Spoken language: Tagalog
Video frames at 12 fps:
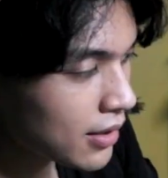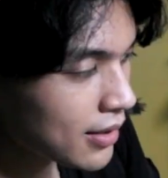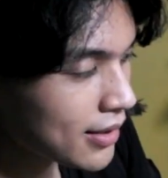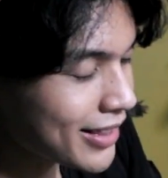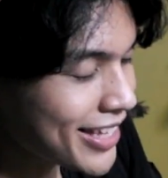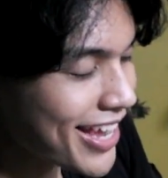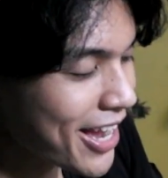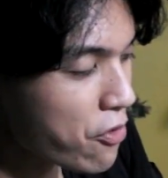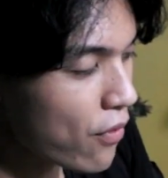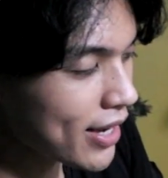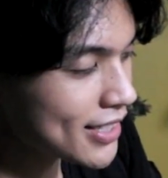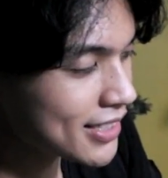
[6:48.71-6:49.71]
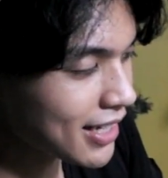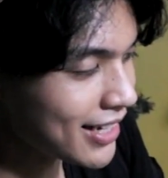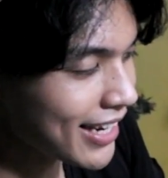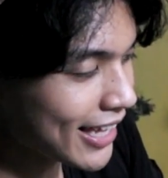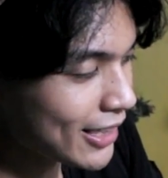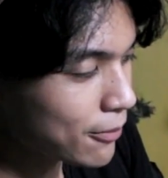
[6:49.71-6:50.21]
DIY Sun
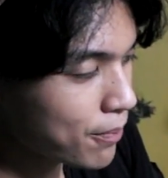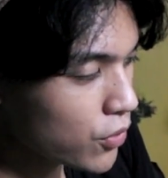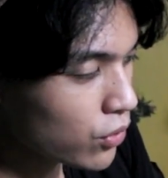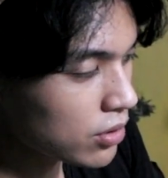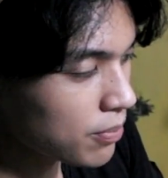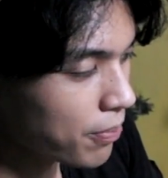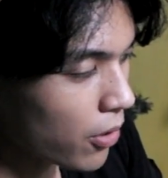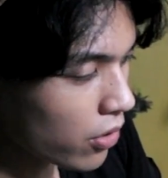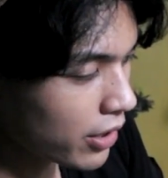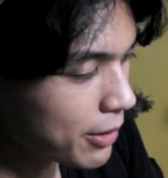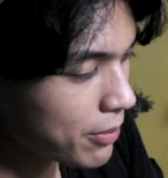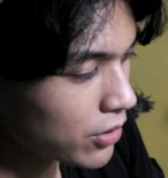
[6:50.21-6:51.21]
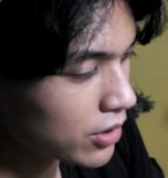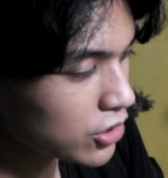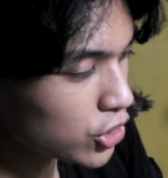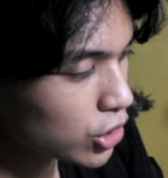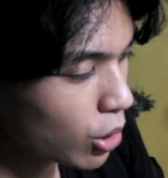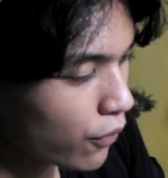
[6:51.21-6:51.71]
and Moon Pokemon
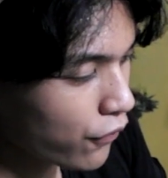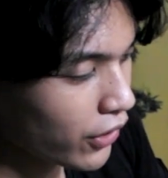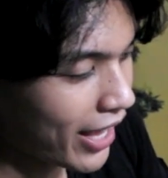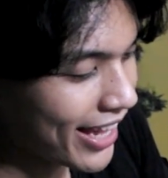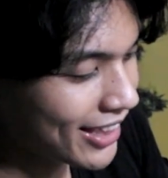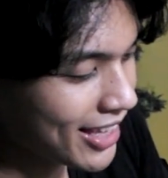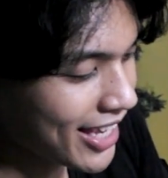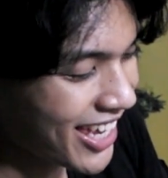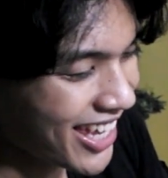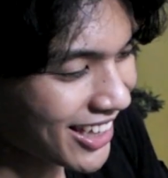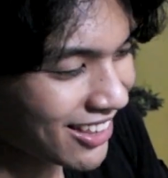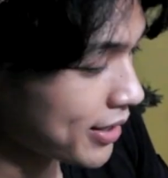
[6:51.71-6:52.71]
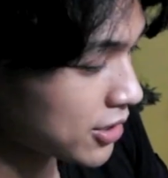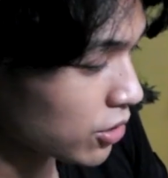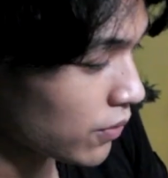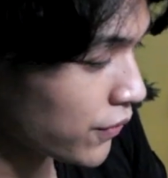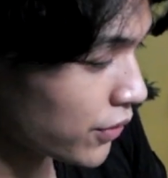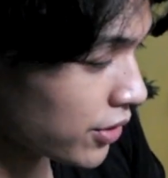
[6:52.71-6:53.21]
Soft Candy Kit. So
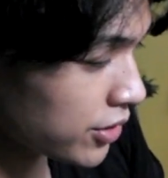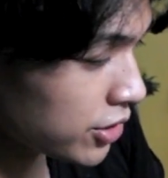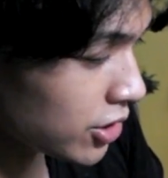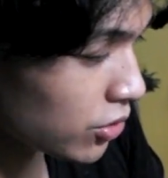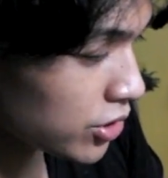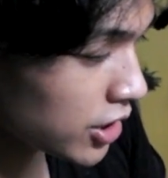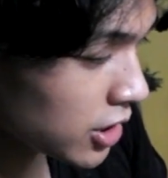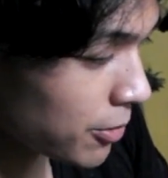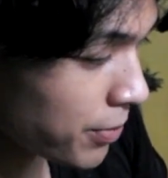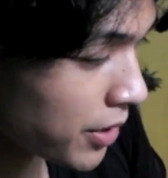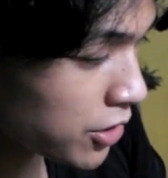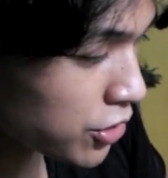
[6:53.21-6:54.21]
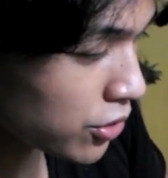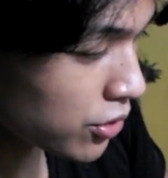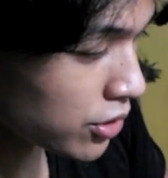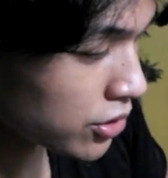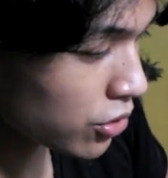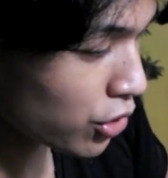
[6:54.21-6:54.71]
first, using the
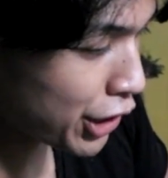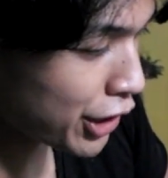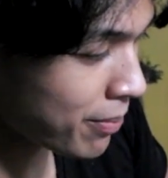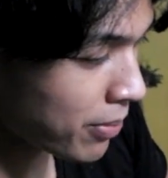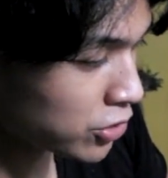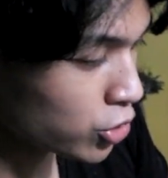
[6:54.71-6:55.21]
pictures, okay? So